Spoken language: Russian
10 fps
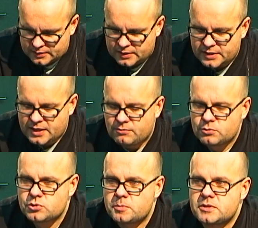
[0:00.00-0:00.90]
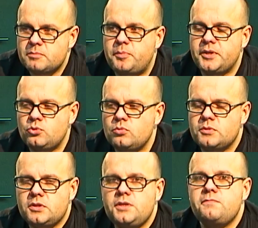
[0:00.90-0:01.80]
Для кого, собственно,
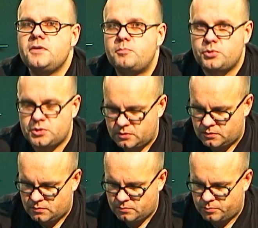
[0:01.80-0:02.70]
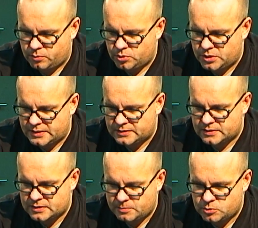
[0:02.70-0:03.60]
придуман и выпущен получается
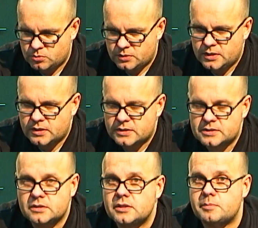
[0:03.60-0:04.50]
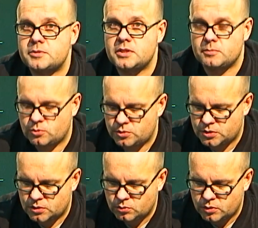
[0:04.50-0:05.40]
Samsung Galaxy Tab
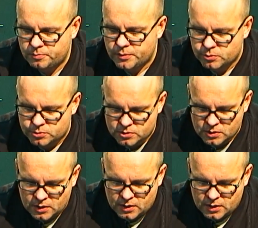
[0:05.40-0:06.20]
7.0 Plus.